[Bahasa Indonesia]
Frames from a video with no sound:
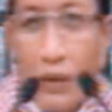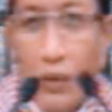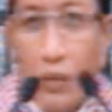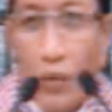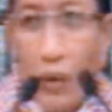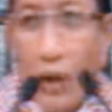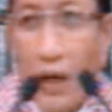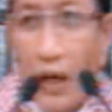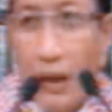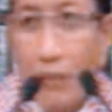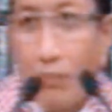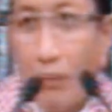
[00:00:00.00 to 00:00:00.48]

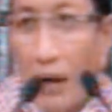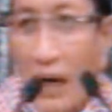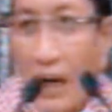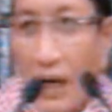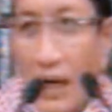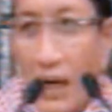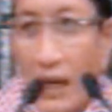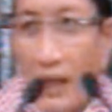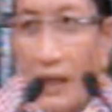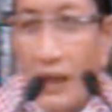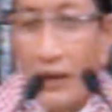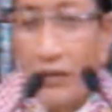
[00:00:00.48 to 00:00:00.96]
tolak
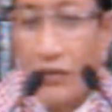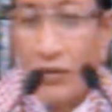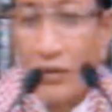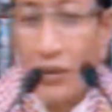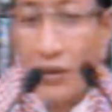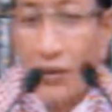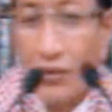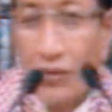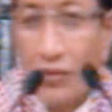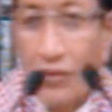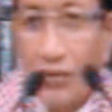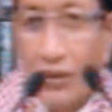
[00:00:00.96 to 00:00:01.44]
bala dan
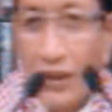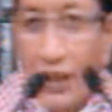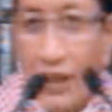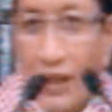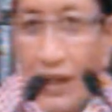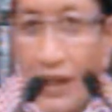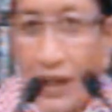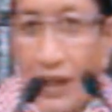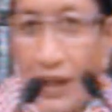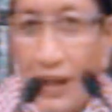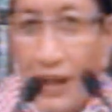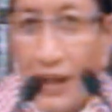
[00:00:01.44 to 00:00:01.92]
seterusnya.